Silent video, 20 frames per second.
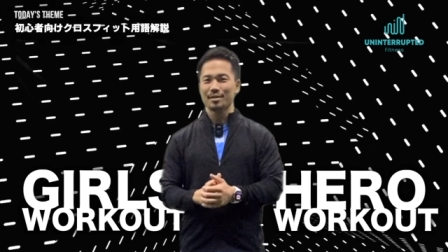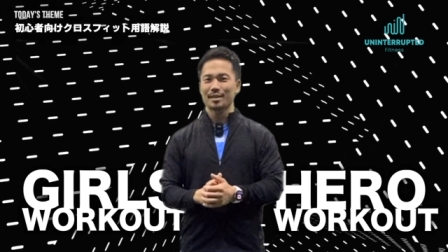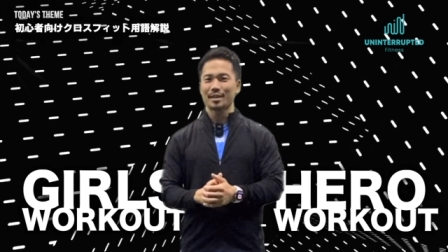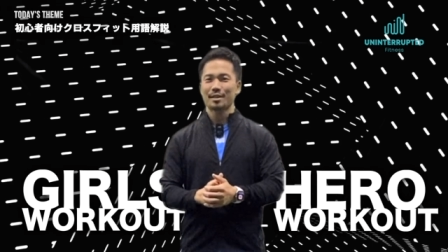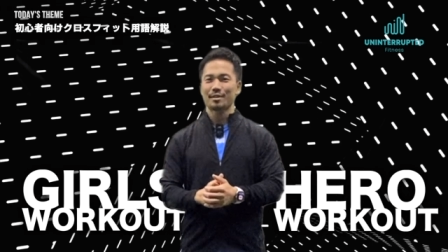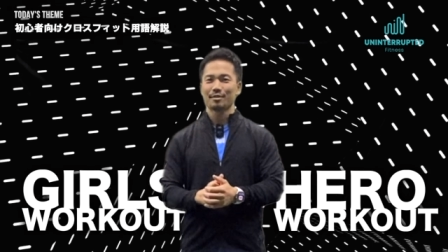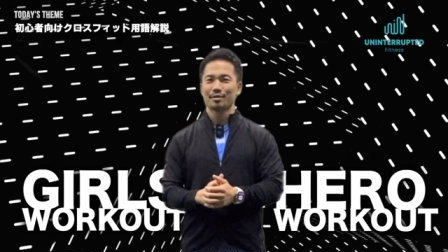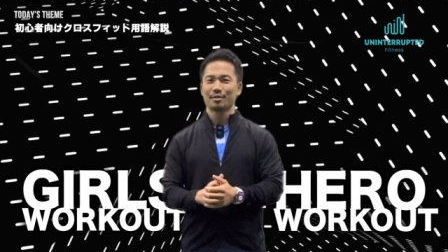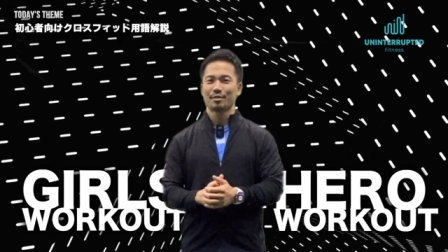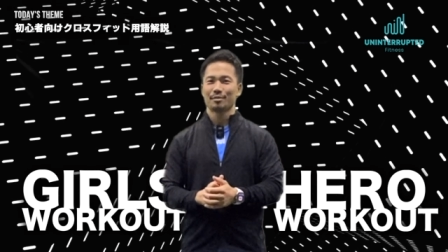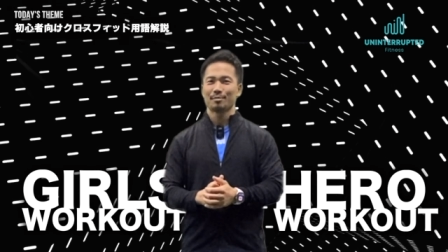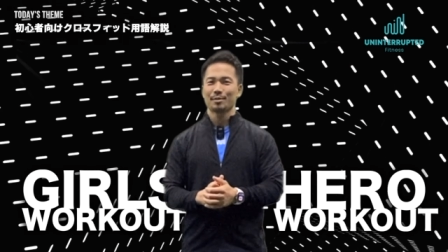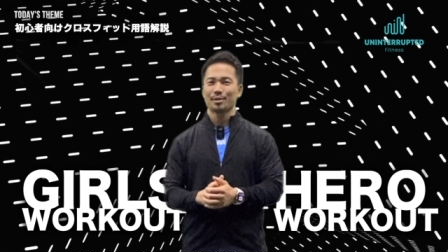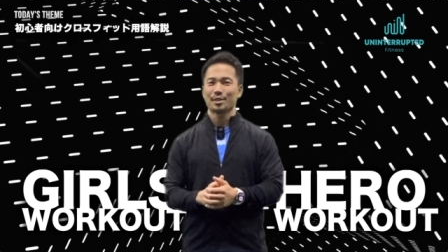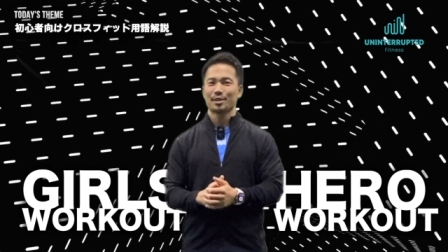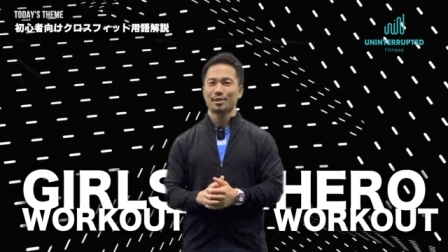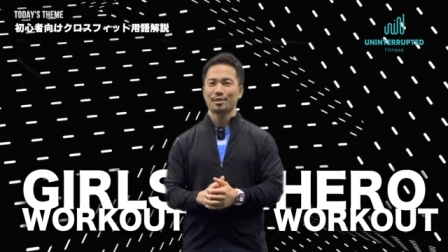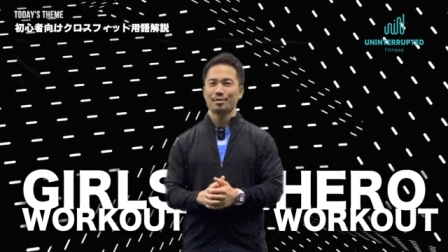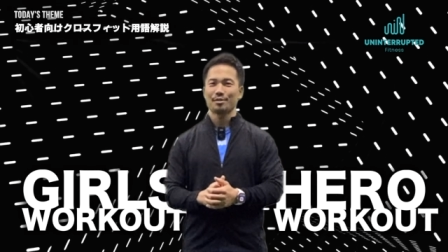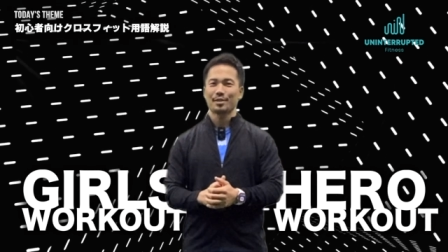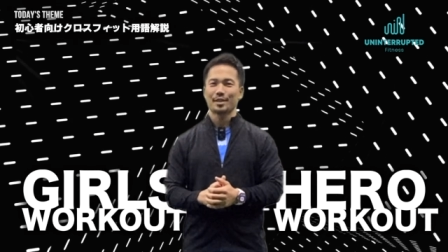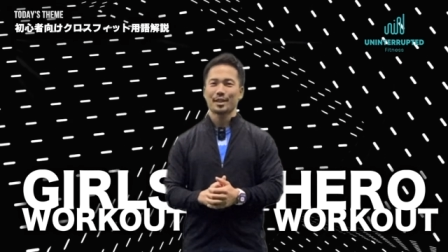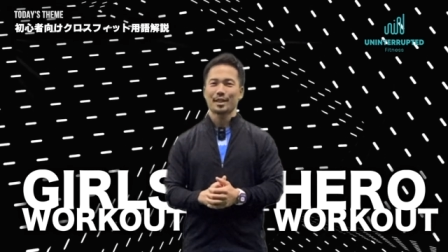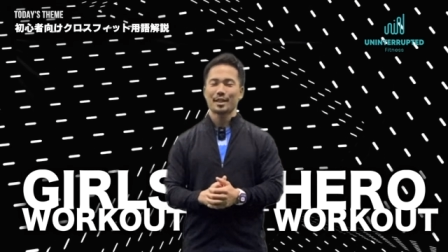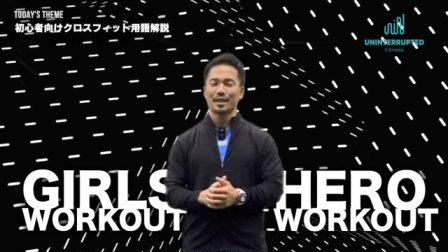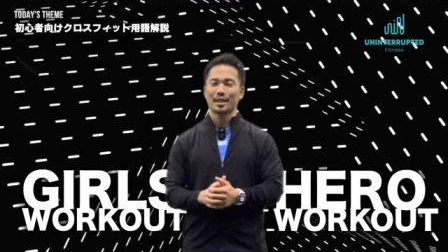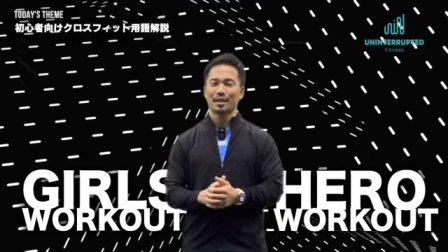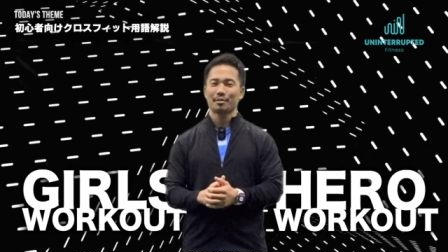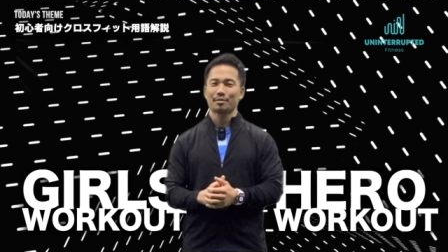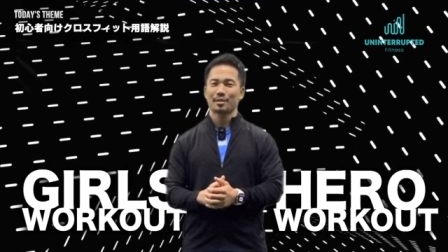いてるのをもしニュースで
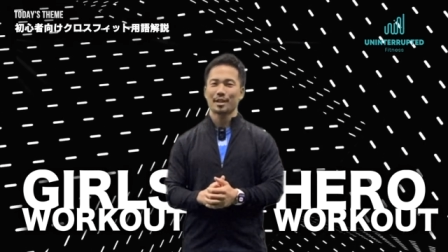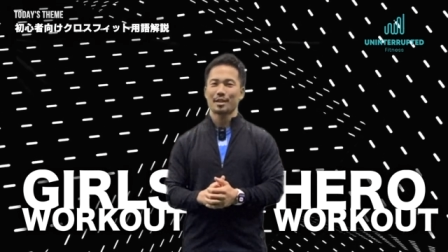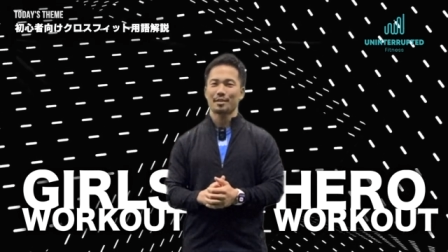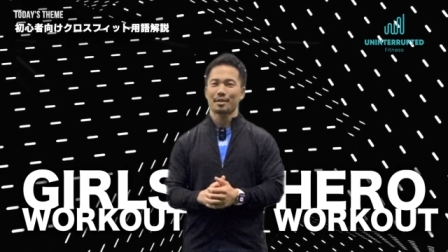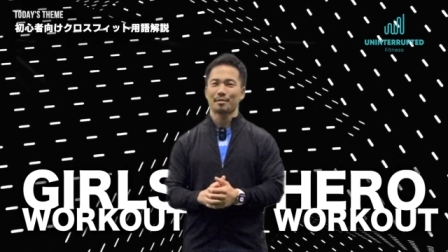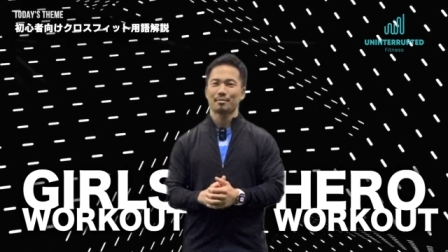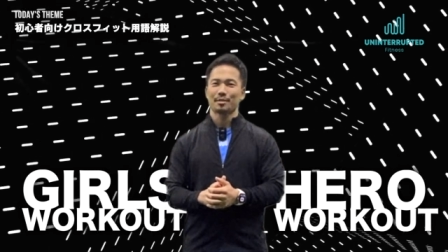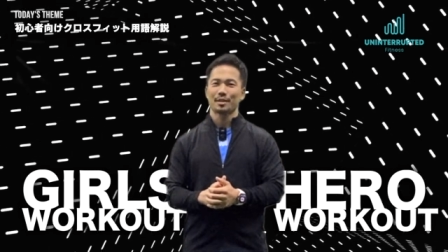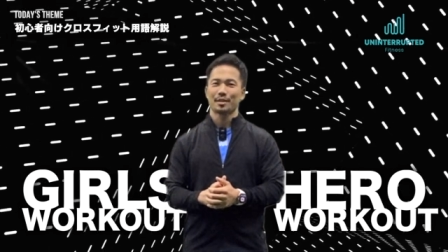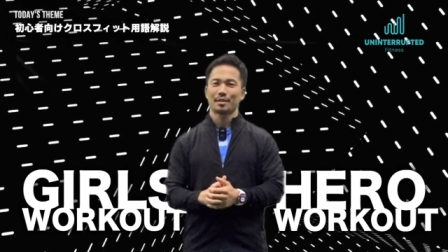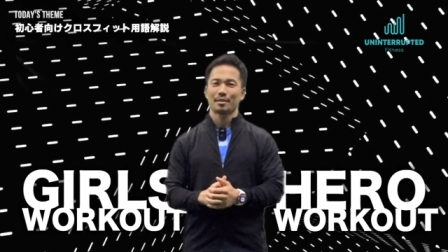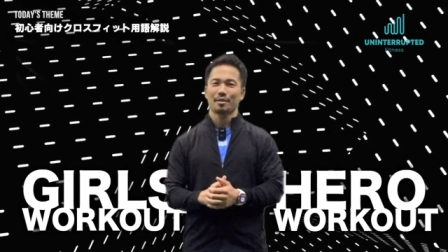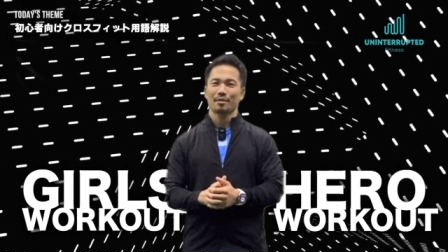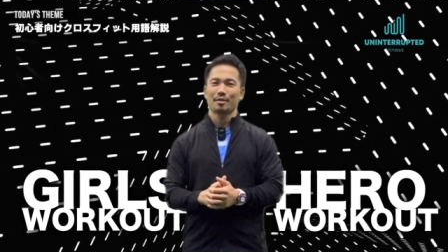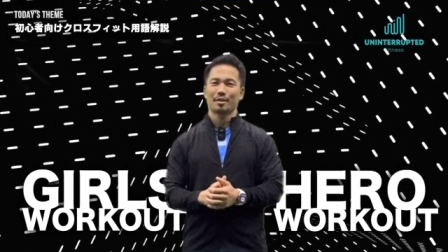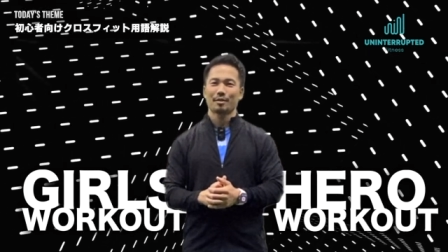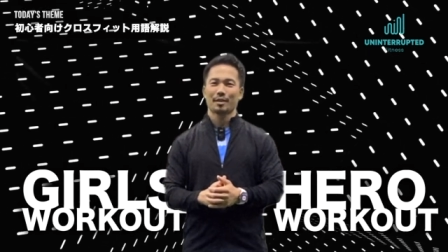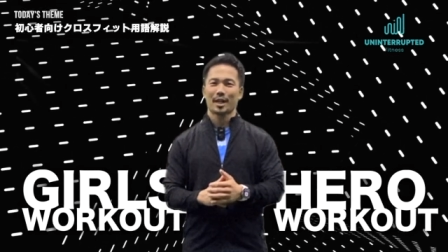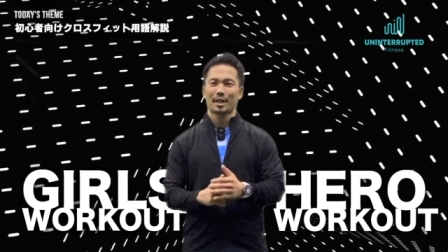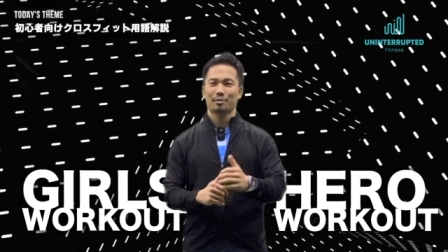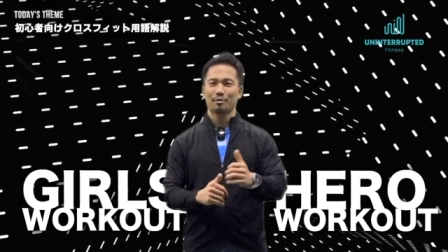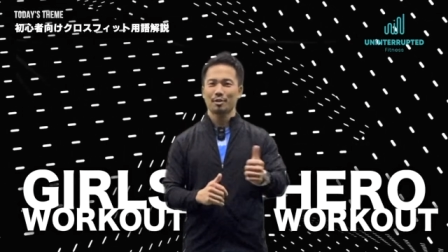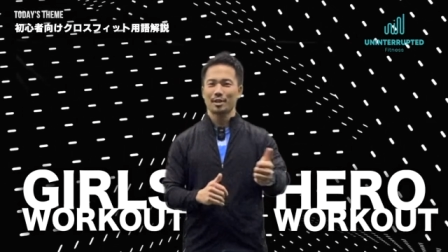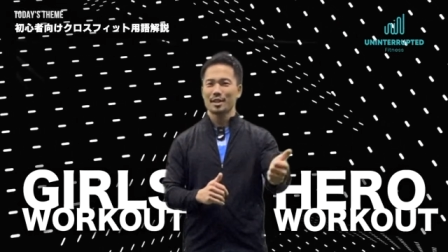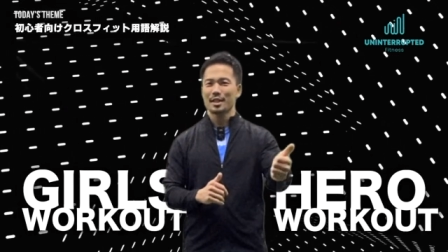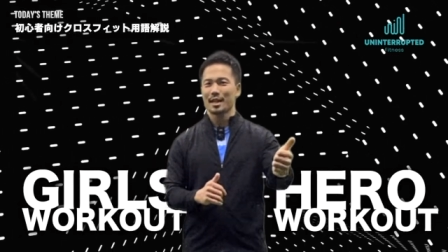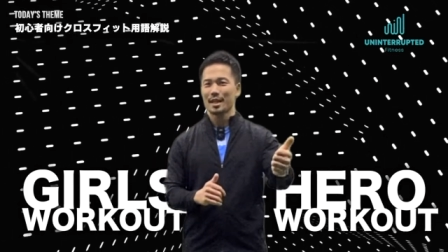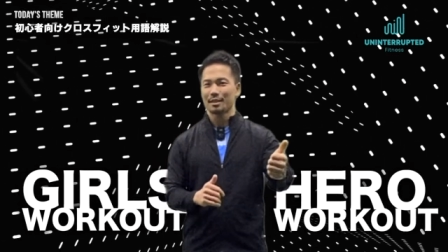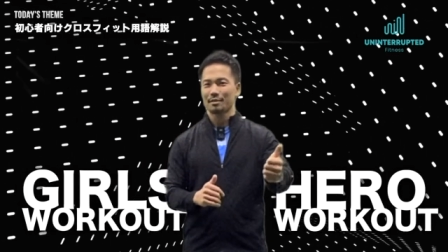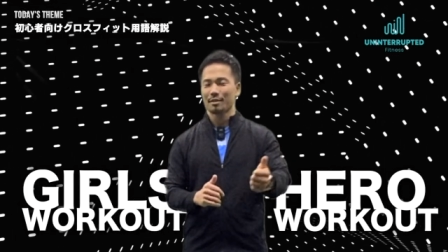聞いたことあるかもしれないですけどあの
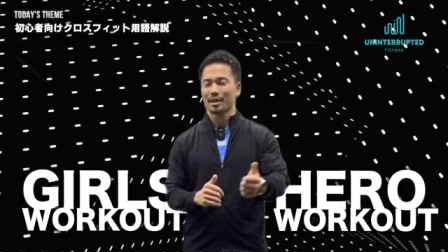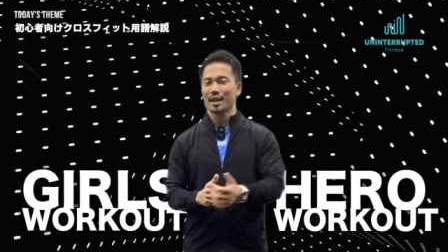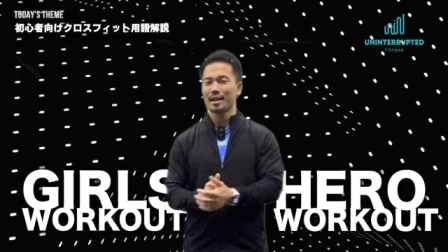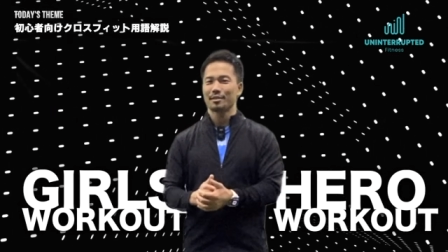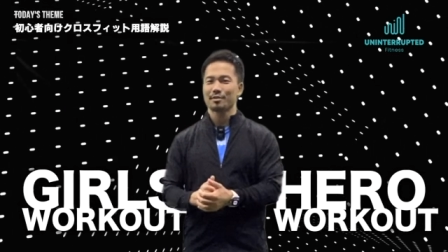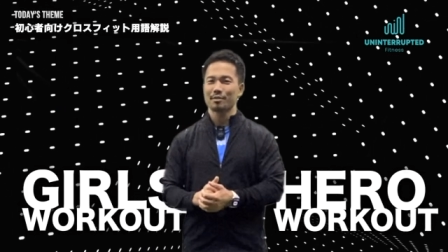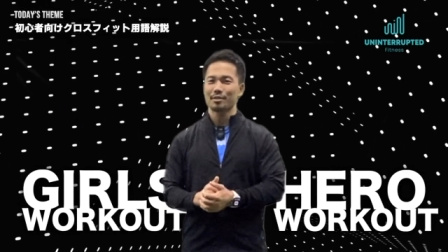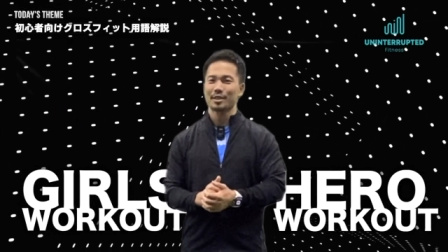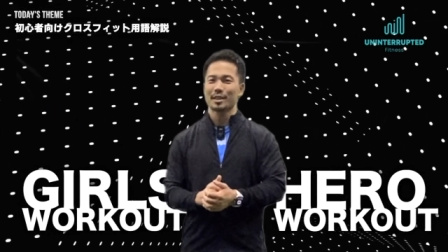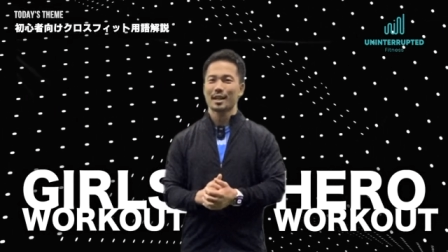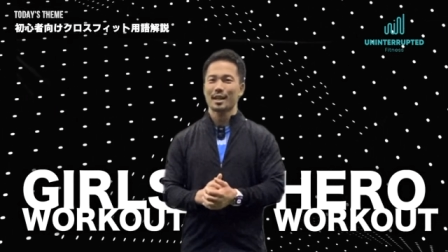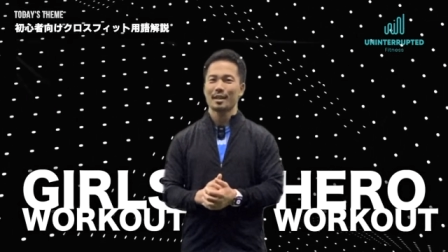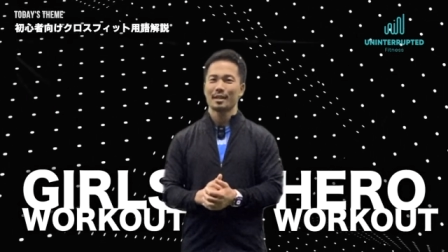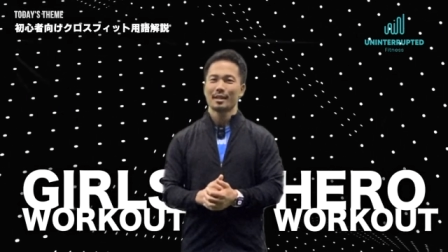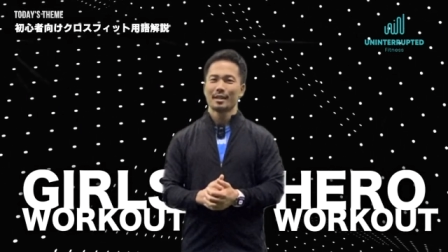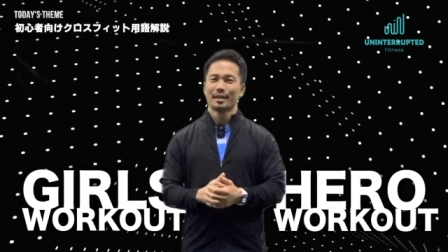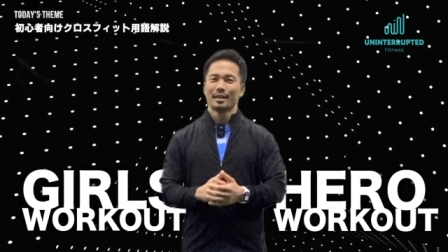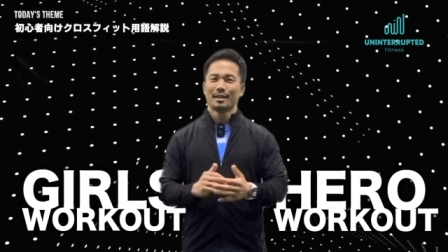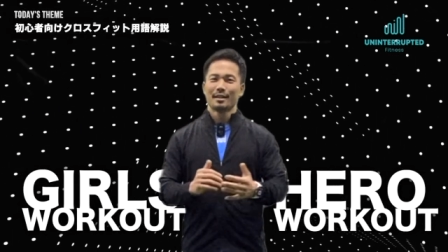カトリーナとかそういった